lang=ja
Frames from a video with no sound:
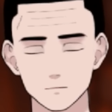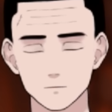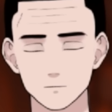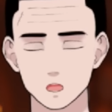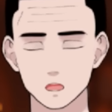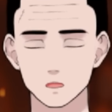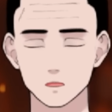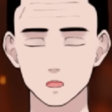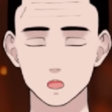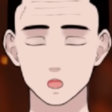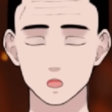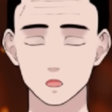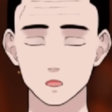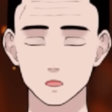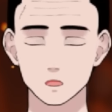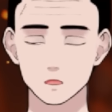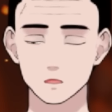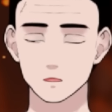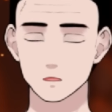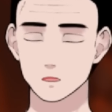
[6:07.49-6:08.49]
吉本
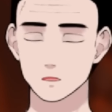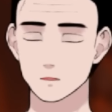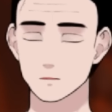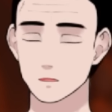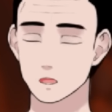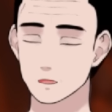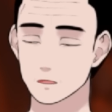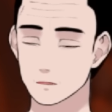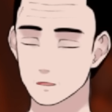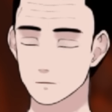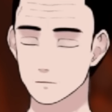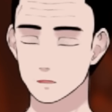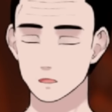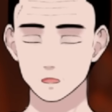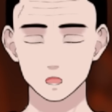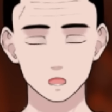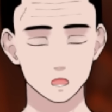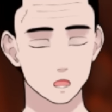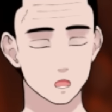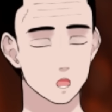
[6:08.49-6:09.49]
興業の皆様、松本人
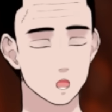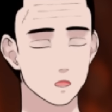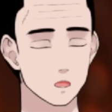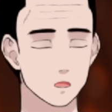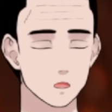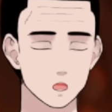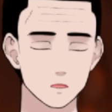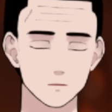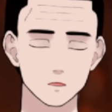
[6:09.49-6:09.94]
志様、